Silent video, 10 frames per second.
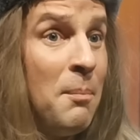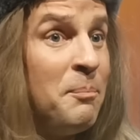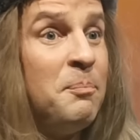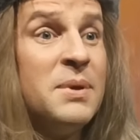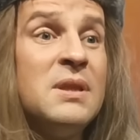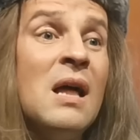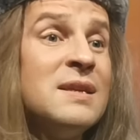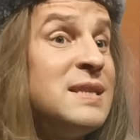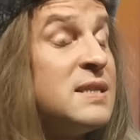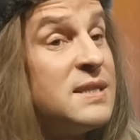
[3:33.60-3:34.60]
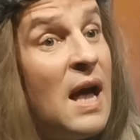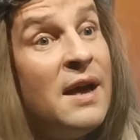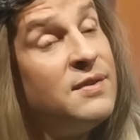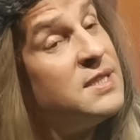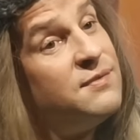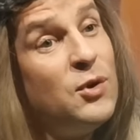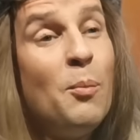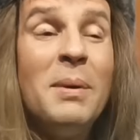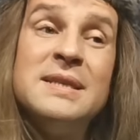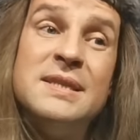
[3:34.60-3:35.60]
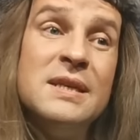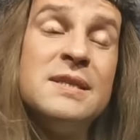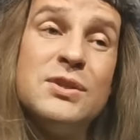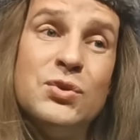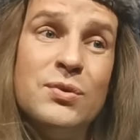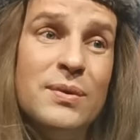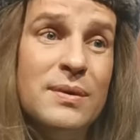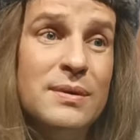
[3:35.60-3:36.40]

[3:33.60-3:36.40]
я пыталась отстаивать свою позицию.